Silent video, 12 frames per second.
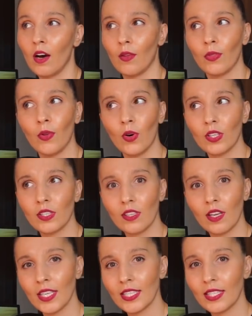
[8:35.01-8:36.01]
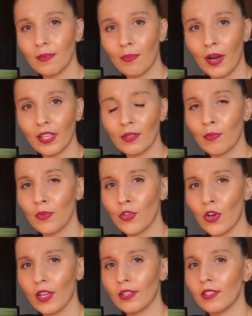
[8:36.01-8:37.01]
Но, знаете, ребят,
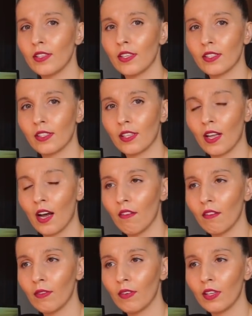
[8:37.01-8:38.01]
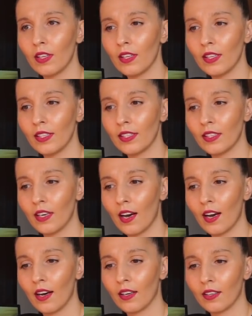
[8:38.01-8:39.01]
меня это не останавливало,
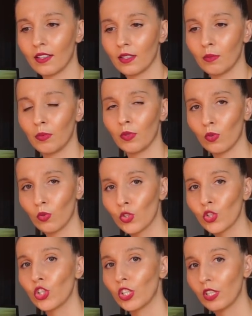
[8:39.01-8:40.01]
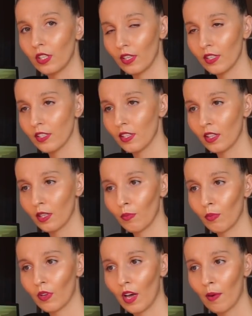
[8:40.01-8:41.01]
я как бы училась, это
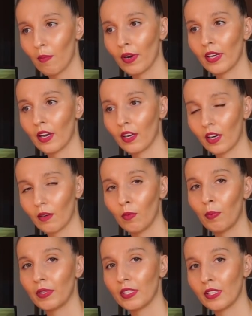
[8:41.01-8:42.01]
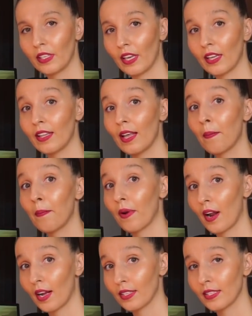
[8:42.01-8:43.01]
была моя как бы постоянная
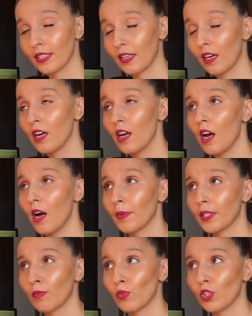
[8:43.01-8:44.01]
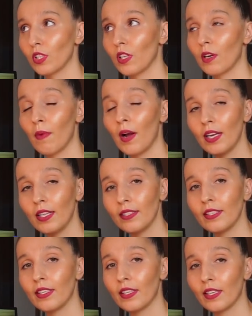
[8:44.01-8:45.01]
практика, потому что нормальные
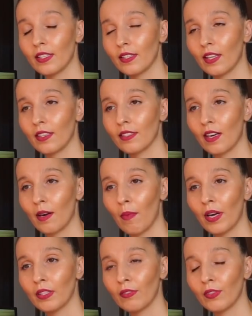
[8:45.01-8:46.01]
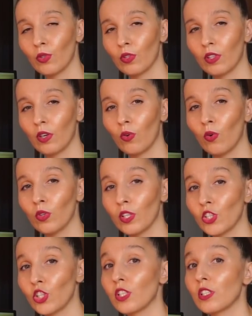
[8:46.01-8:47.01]
деньги я стала зарабатывать только
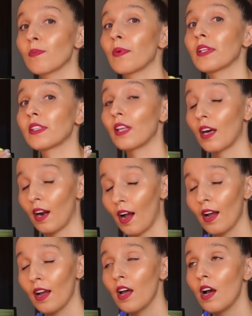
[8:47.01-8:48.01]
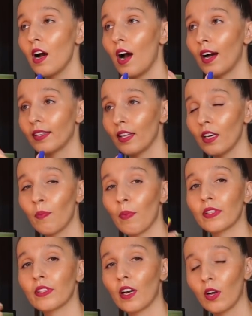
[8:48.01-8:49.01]
года через полтора, а так
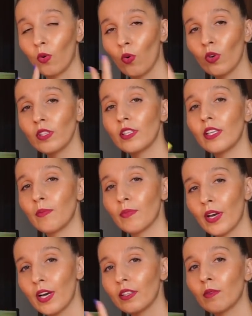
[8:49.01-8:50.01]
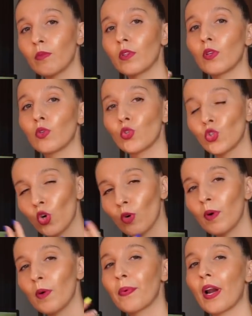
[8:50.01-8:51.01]
полтора года для меня это была
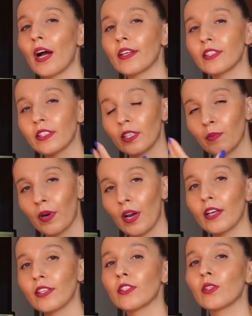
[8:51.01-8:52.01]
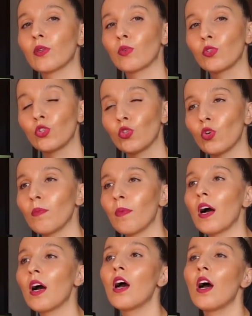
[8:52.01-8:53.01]
учеба, практика, практика,
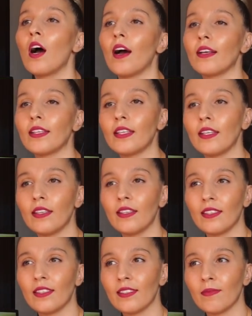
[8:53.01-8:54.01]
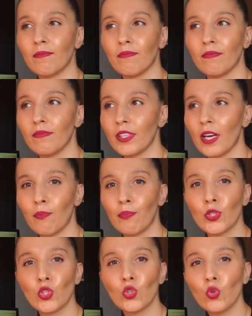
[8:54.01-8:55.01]
учеба, и я
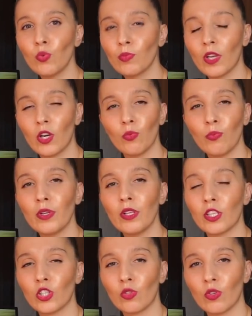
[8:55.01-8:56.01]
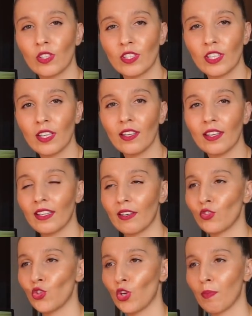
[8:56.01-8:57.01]
безумно любила, что я делала,
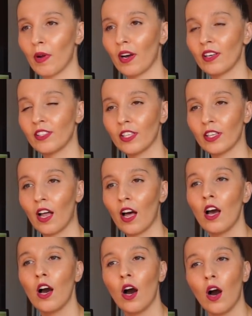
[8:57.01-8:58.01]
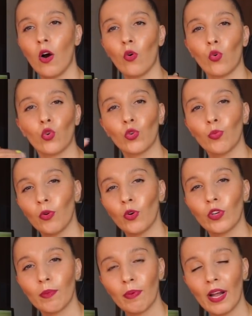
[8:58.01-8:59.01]
я все время хотела э,
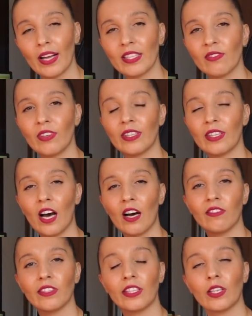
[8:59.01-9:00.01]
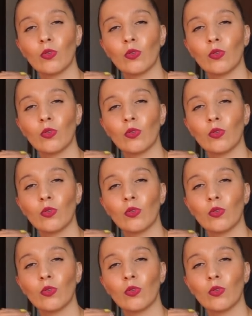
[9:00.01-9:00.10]
укреплять свои навыки,